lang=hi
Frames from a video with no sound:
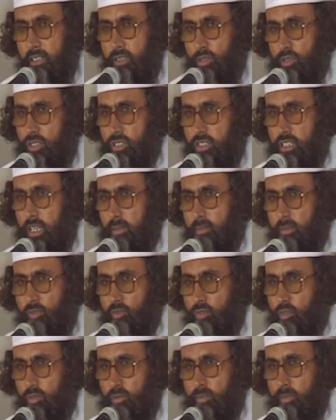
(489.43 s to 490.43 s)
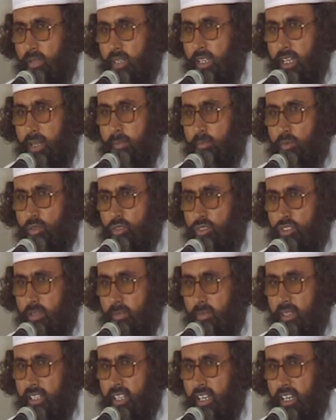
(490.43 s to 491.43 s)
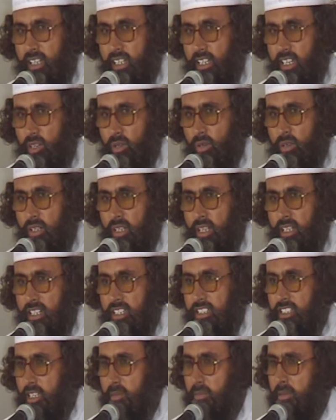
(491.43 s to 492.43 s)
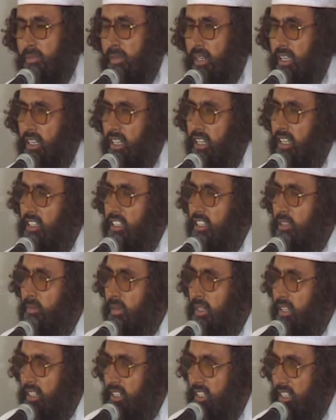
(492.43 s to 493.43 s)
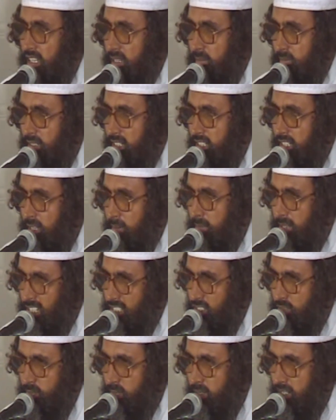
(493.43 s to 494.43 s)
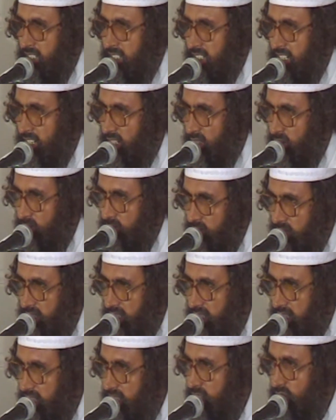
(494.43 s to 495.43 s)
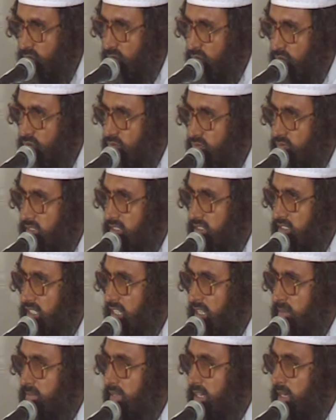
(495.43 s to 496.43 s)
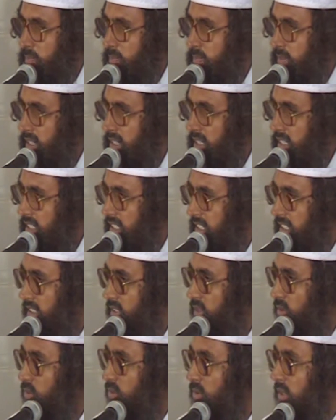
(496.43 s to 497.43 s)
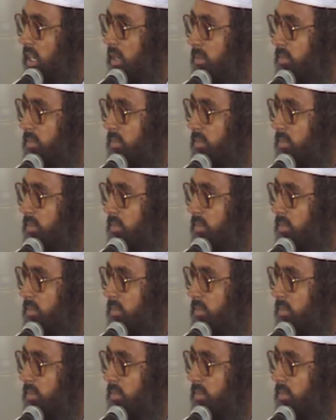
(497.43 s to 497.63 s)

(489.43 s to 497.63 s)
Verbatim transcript: तो इसका मफहम भी आपको समझ आ गया होगा कि जब हम अल्लाह की बारगाह में नमाज पढ़ रहे होते हैं तो उस वक्त हम अपने लिए दुआ